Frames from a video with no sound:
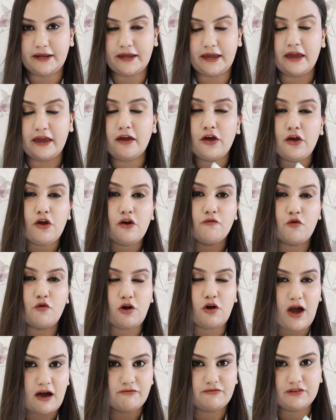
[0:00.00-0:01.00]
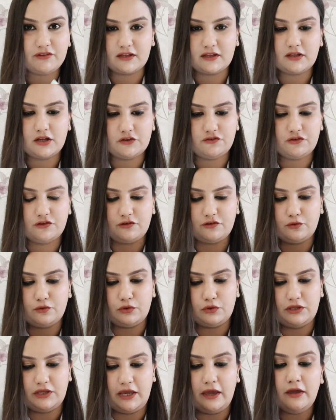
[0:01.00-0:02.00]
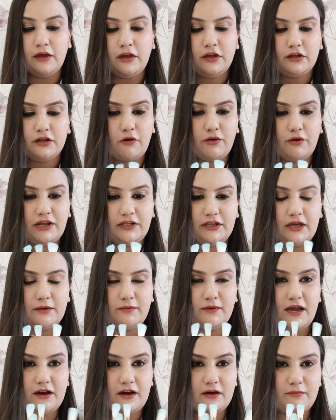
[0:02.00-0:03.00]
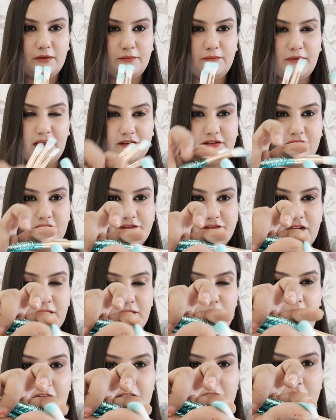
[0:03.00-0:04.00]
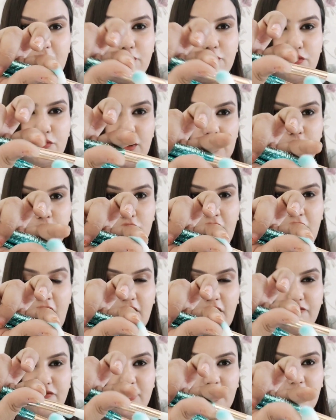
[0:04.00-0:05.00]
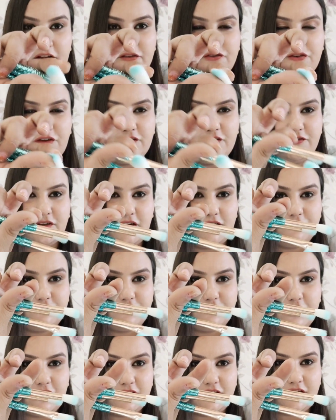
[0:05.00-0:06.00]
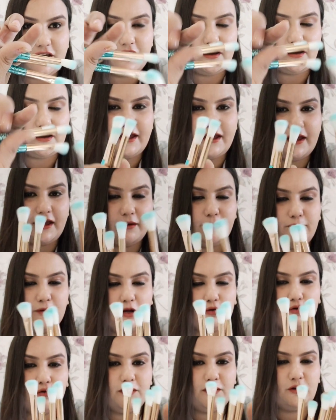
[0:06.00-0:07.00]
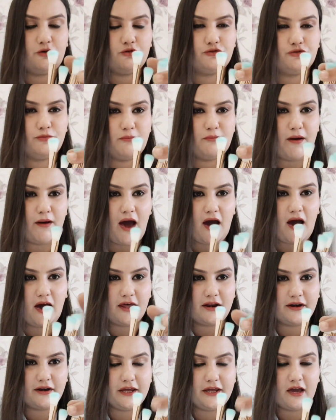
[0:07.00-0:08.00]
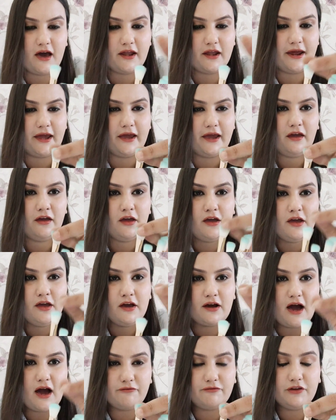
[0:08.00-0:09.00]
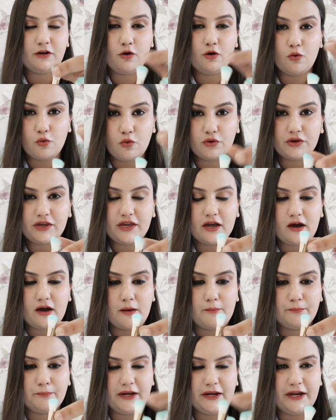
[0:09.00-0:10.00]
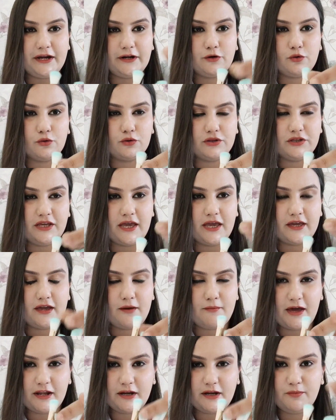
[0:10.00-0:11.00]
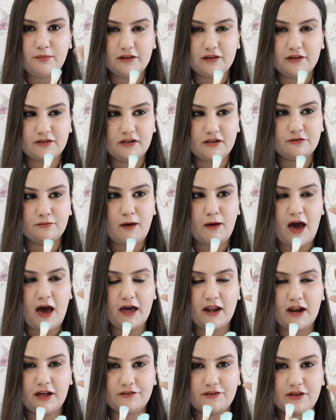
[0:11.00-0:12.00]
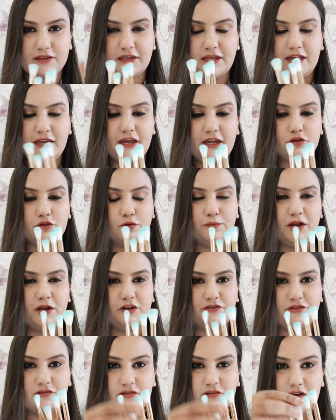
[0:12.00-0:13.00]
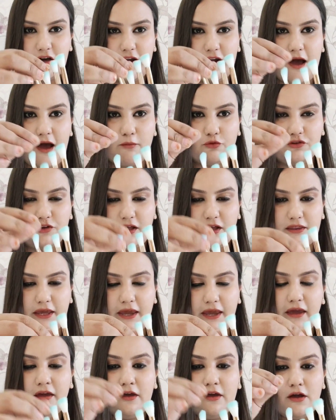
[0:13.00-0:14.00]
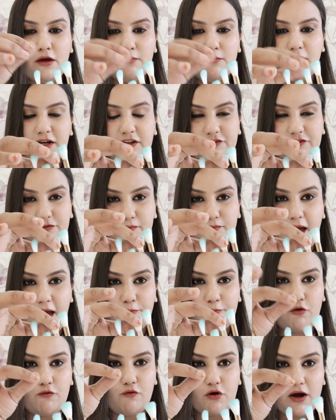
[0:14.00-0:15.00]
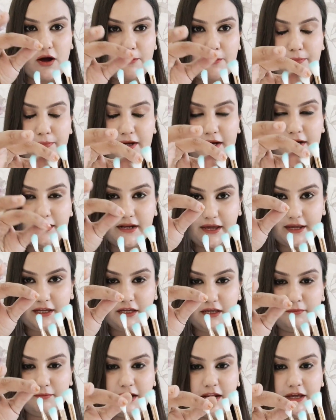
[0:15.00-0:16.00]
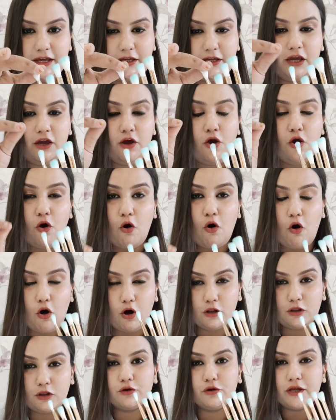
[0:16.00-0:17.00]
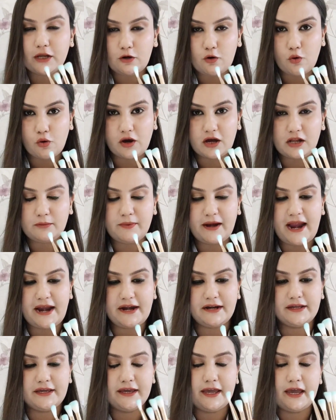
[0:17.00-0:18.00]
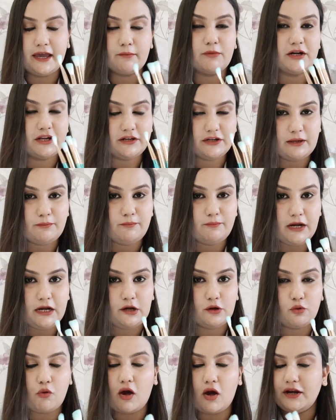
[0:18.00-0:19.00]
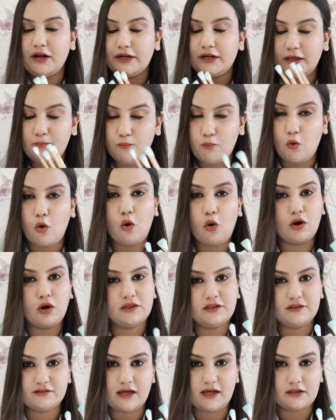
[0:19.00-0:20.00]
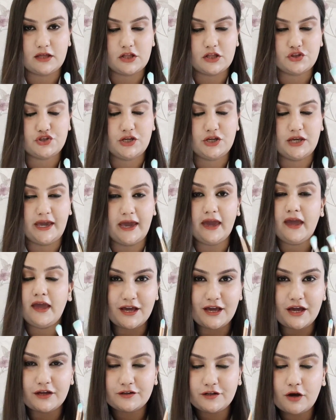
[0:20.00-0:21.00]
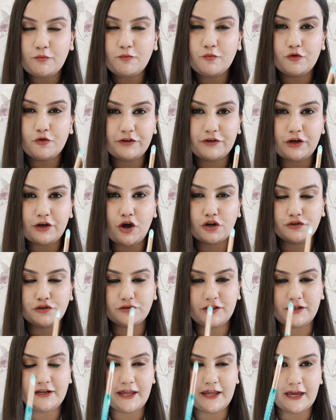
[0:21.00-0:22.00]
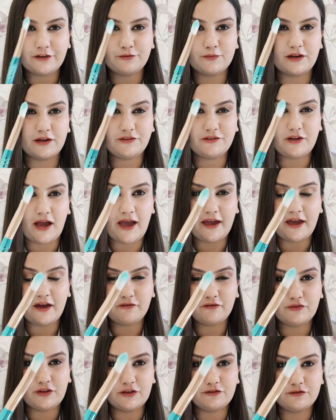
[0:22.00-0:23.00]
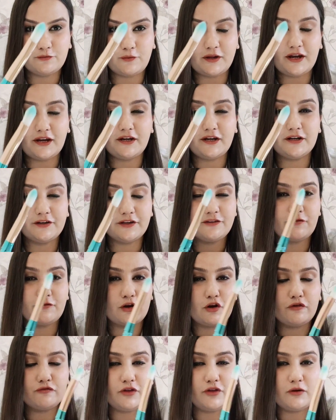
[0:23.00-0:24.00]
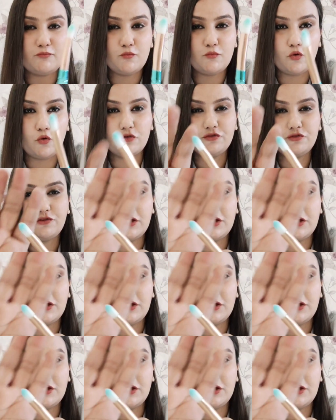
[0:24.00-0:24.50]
है वो काफ़ी ज़्यादा अच्छे से होती है ना इनके भी अगर मैं ब्रेसल्स की बात करूँ ना तो काफ़ी अच्छे से स्टिक किए गए हैं बिल्कुल भी कुछ भी बाहर नहीं आ रहा है काफ़ी लोगों की ये कंप्लेंट होती है कि हमारे ब्रेसल्स बाहर आ जाते हैं तो ब्रशेस ख़राब हो जाते हैं बट इसमें आपको वो कंप्लेंट नहीं मिलेगी ऑल ये लोकल ब्रांड के हैं बट इनकी बिल्ड क्वालिटी बहुत ही ज़्यादा अच्छी है now moving on to the next brush I have this one and it is one of the most